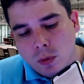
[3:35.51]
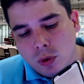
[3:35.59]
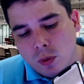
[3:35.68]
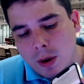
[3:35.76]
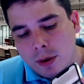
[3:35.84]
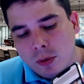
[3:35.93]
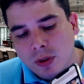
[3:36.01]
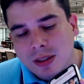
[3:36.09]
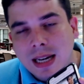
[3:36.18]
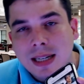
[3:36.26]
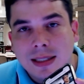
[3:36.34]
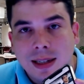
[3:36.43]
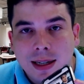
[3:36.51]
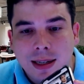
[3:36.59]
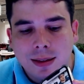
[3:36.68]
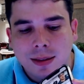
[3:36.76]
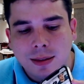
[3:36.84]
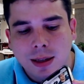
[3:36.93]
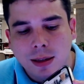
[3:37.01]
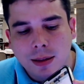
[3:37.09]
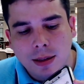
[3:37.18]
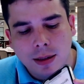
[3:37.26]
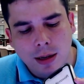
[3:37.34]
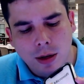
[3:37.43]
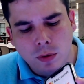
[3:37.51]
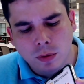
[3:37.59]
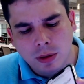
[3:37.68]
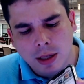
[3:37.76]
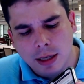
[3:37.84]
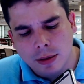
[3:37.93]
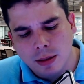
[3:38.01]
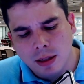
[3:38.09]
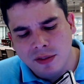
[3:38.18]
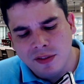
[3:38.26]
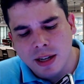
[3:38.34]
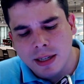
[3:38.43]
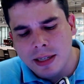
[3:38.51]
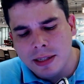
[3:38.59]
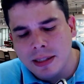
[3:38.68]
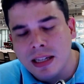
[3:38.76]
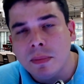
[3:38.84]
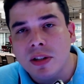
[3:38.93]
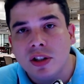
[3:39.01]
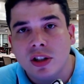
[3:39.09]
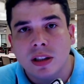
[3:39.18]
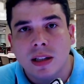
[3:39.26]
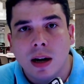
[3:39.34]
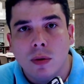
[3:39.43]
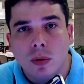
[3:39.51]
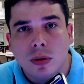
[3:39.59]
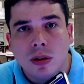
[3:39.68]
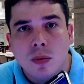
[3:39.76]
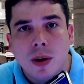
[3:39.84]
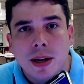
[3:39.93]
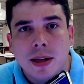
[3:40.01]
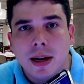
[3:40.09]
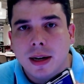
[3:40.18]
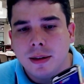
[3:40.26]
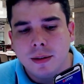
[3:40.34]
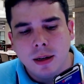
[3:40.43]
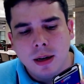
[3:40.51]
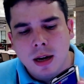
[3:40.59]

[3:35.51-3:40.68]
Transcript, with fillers: O usuário consegue sair dessa tela aqui? Ele consegue. Se ele vir aqui em cima digitar outra URL.